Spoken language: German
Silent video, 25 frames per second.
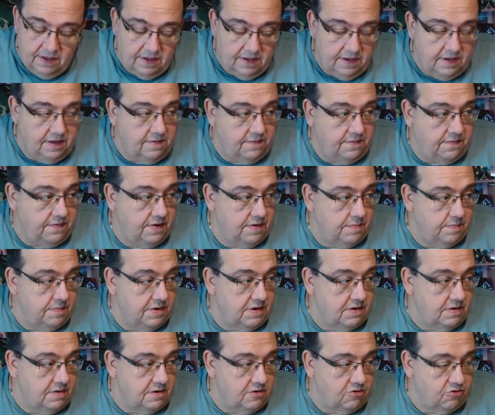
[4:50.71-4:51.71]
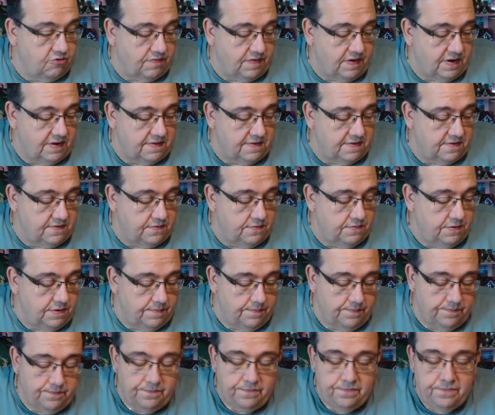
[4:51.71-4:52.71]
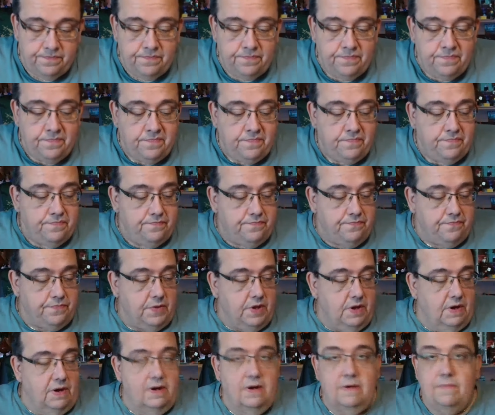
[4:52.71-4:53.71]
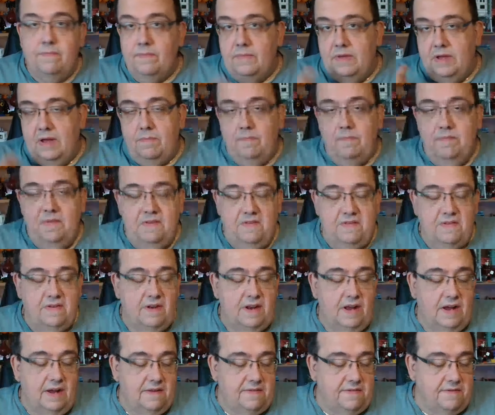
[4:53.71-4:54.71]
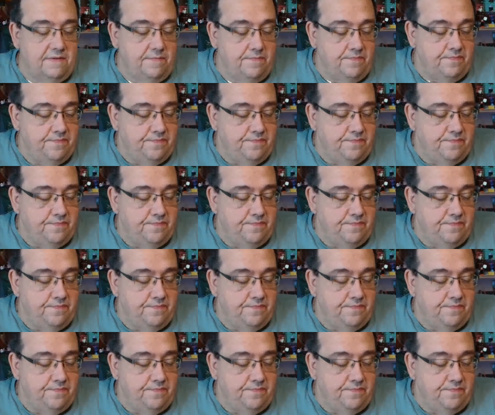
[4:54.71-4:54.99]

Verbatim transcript: Hier fehlt mir noch eine schwarze Tür. Ah, ich habe ein bisschen Nase.